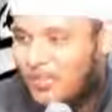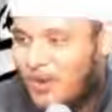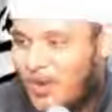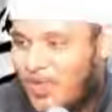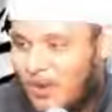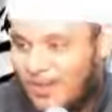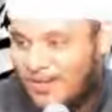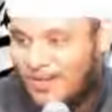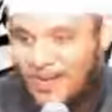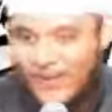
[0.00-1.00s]
வாழ்ந்து மரணிக்க
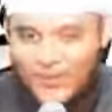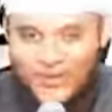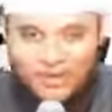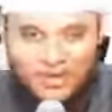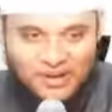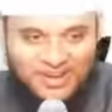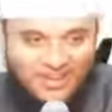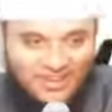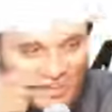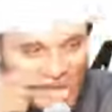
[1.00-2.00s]
மாட்டார்கள்
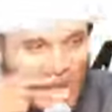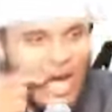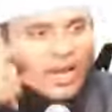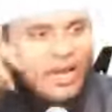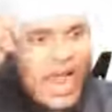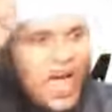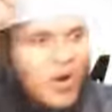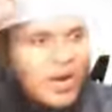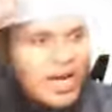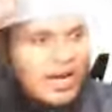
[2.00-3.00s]
உறவாக்கள்
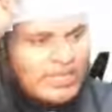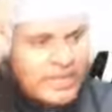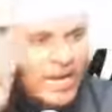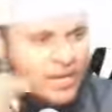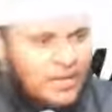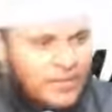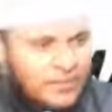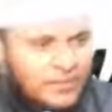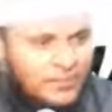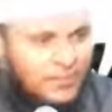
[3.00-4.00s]
அல்லாஹுடைய கட்டளை
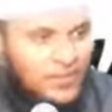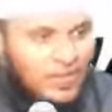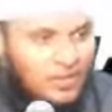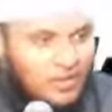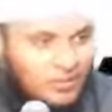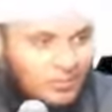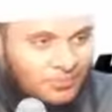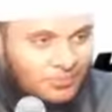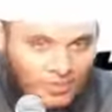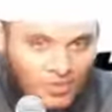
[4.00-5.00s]
எது
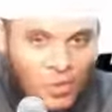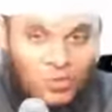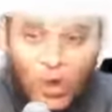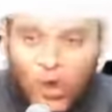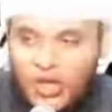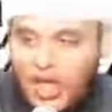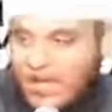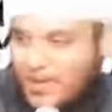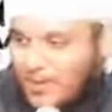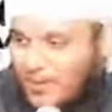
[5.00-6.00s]

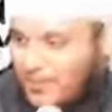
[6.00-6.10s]
தொழுகை